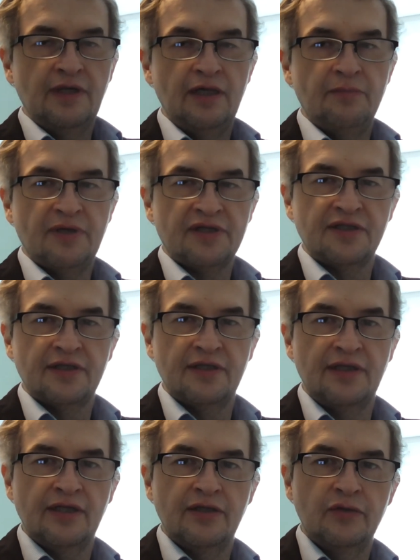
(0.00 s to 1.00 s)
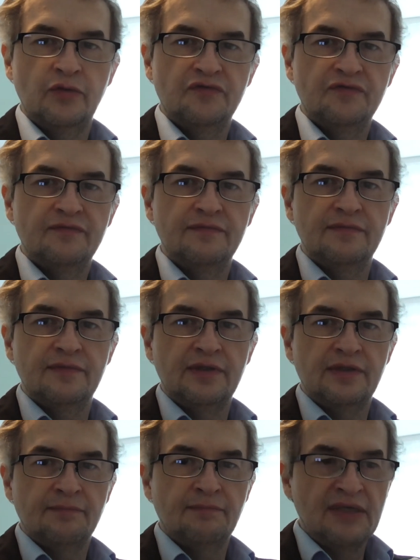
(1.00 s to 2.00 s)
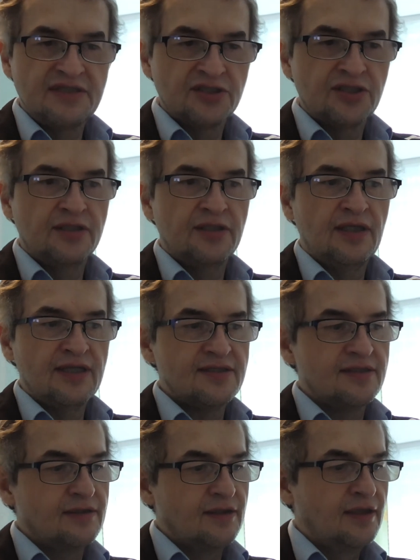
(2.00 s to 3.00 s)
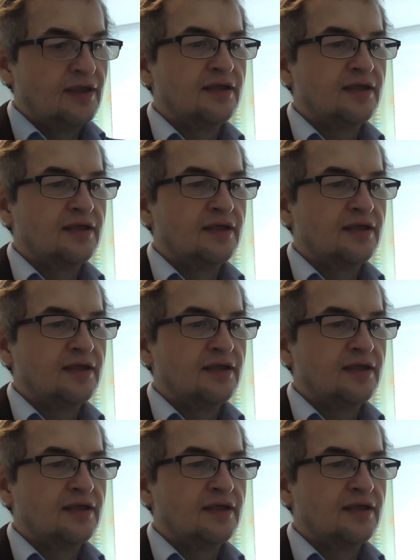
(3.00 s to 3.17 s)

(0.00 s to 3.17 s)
Heilpraktikerin angerufen, Message hinterlassen,